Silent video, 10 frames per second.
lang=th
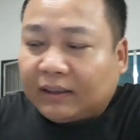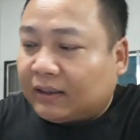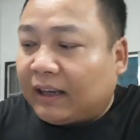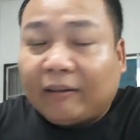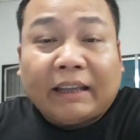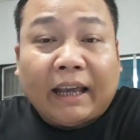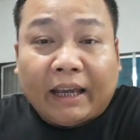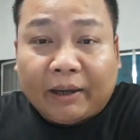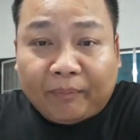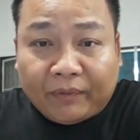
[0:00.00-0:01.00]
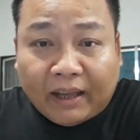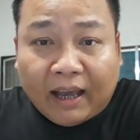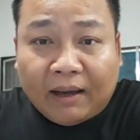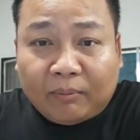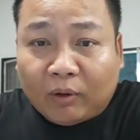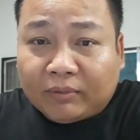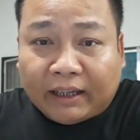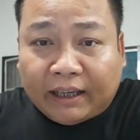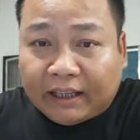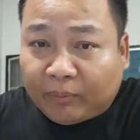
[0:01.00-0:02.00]
ก็แล้วแต่นะ ผม
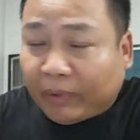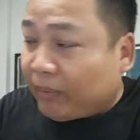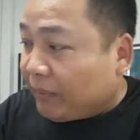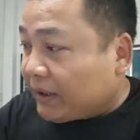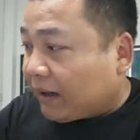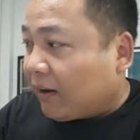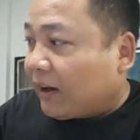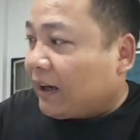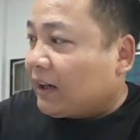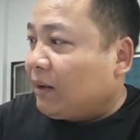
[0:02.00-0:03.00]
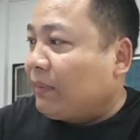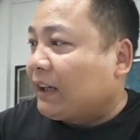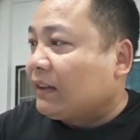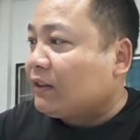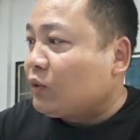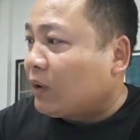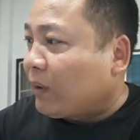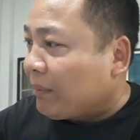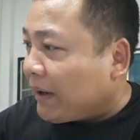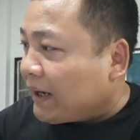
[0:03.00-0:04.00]
สังเกตจะเป็นแบบนี้ตลอด แล้วก็มาถึงช่วง
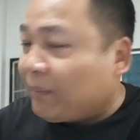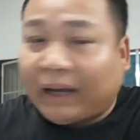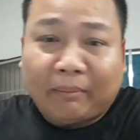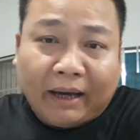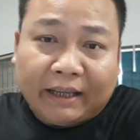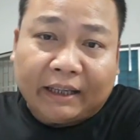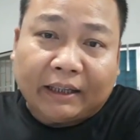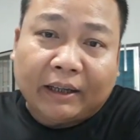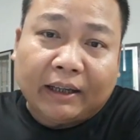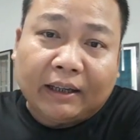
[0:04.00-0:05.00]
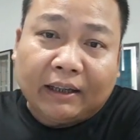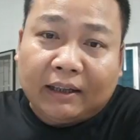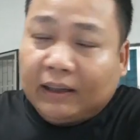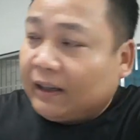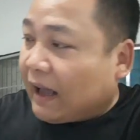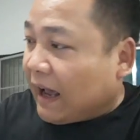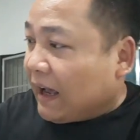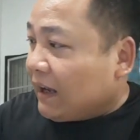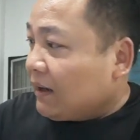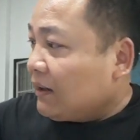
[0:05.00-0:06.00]
วันแม่ที่ผ่านมาอีกนะ
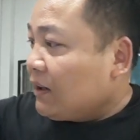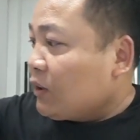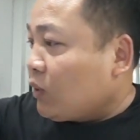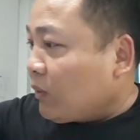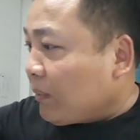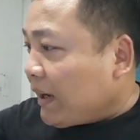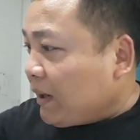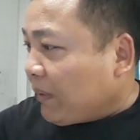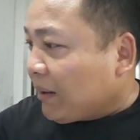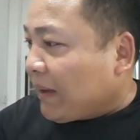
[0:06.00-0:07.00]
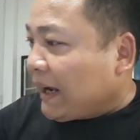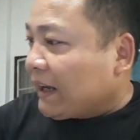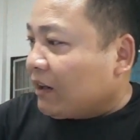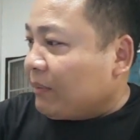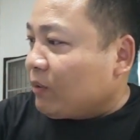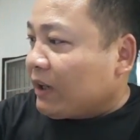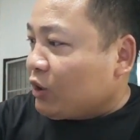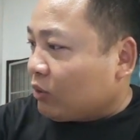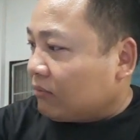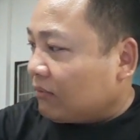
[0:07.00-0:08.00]
ช่วงวันแม่ที่ผ่านมาเนี่ยก็มีวัน
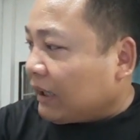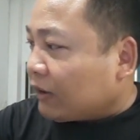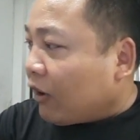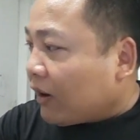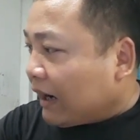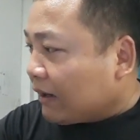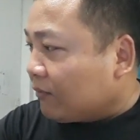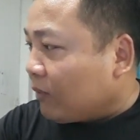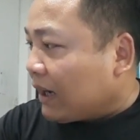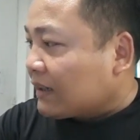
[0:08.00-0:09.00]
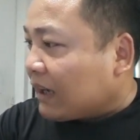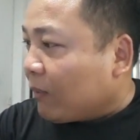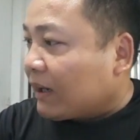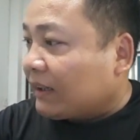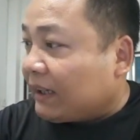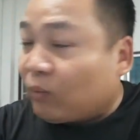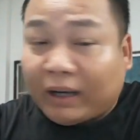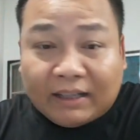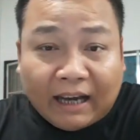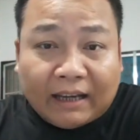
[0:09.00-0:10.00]
หยุดติดต่อกันวันเสาร์วันอาทิตย์
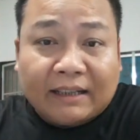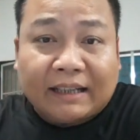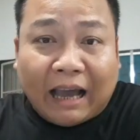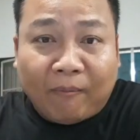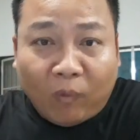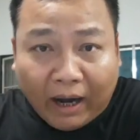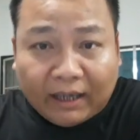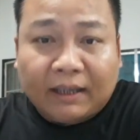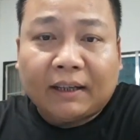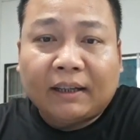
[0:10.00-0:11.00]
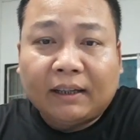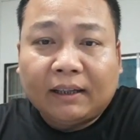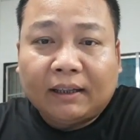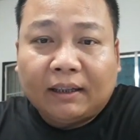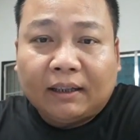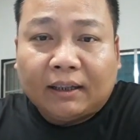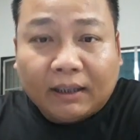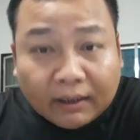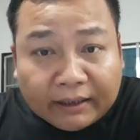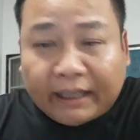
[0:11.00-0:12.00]
วันจันทร์สามวัน
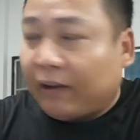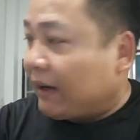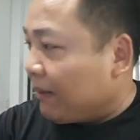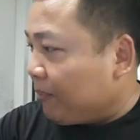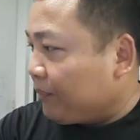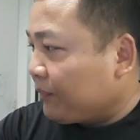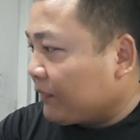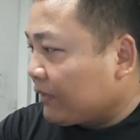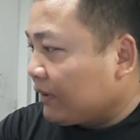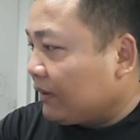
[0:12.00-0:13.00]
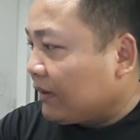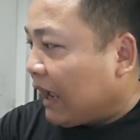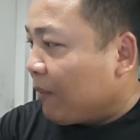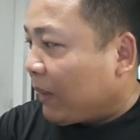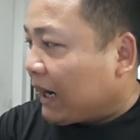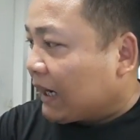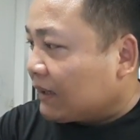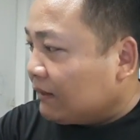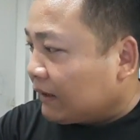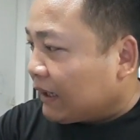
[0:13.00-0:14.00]
ขึ้นอีกแล้วครับนะประกาศ
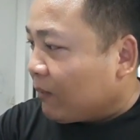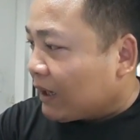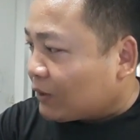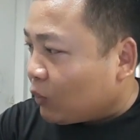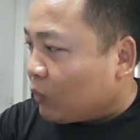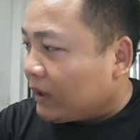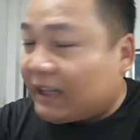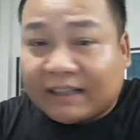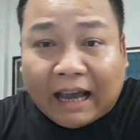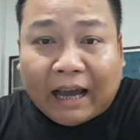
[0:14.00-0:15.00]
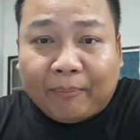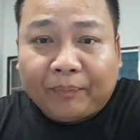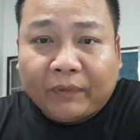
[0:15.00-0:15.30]
ขึ้นตั้งแต่วันศุกร์วันที่สาม